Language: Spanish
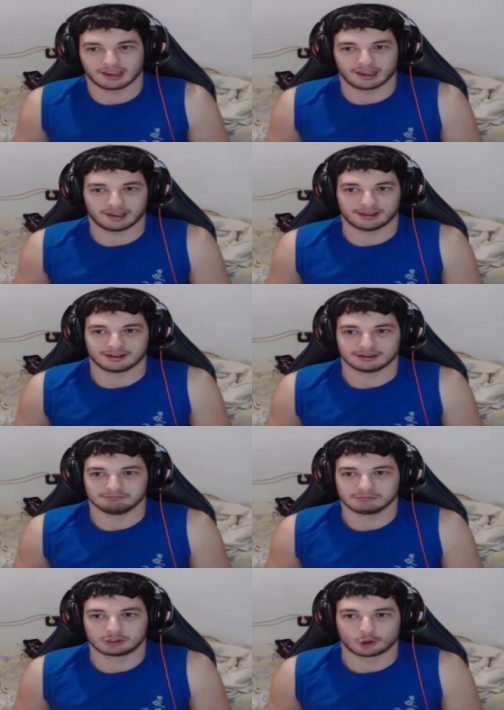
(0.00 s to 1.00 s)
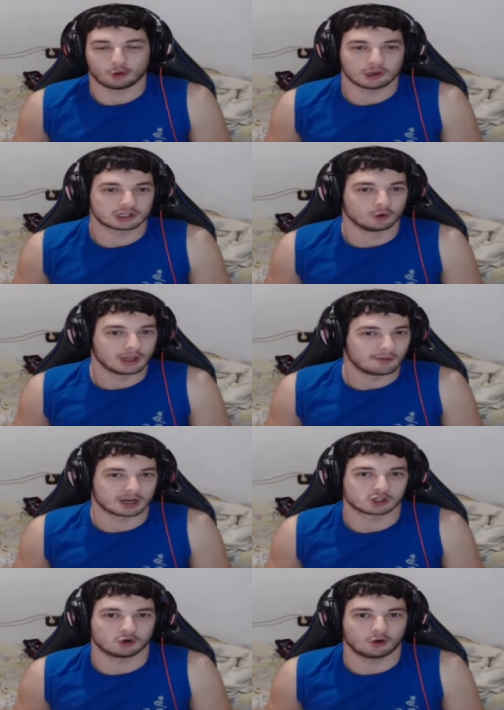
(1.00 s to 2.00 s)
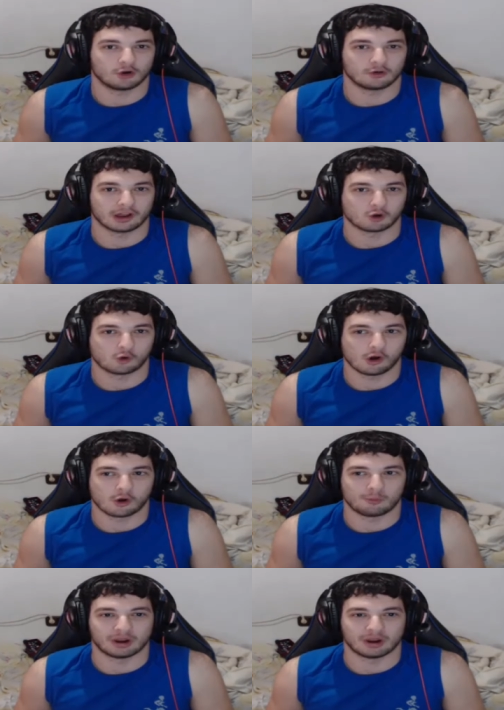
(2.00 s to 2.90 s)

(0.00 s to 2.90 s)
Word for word: eh, todo ese universo del juego,